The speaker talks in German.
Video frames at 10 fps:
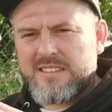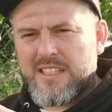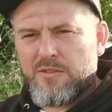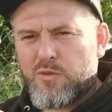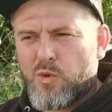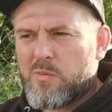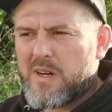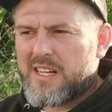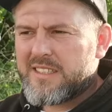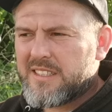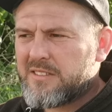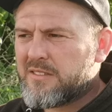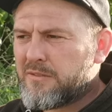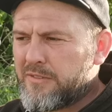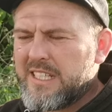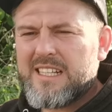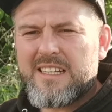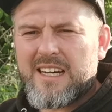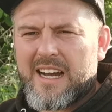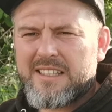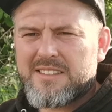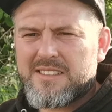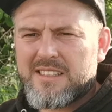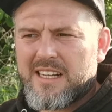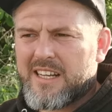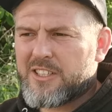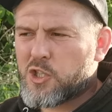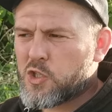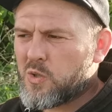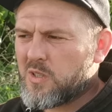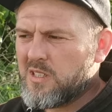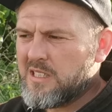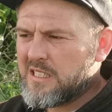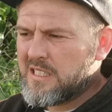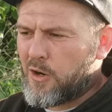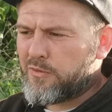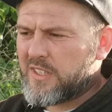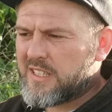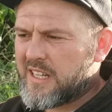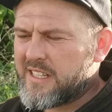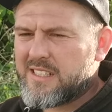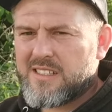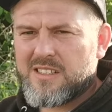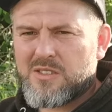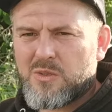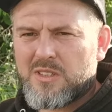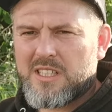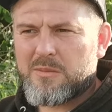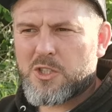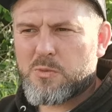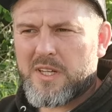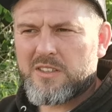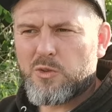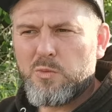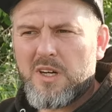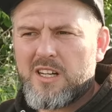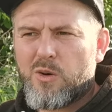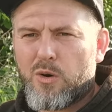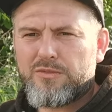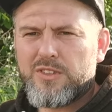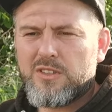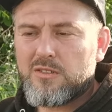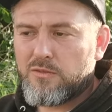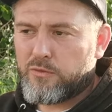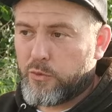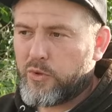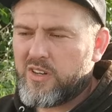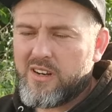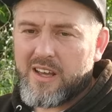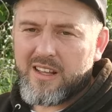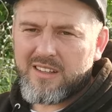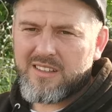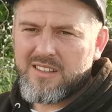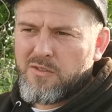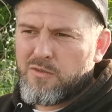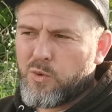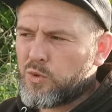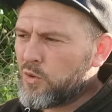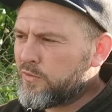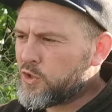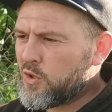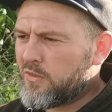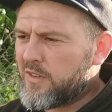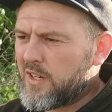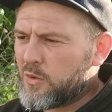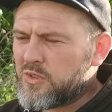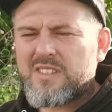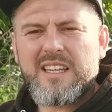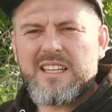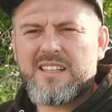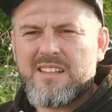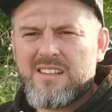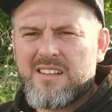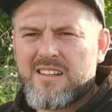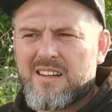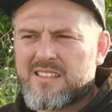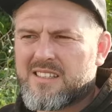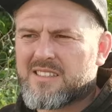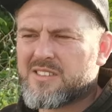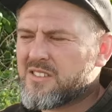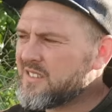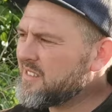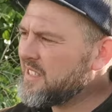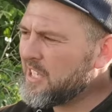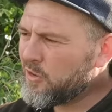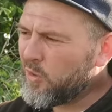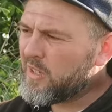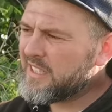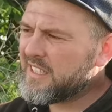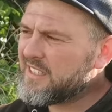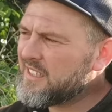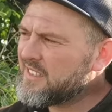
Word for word: der Wurm halt in viele einzelne kleine Stücken aufgeteilt ist und dementsprechend überall offene Wunden hat, wo Duftstoffe austreten. Das heißt, deutlich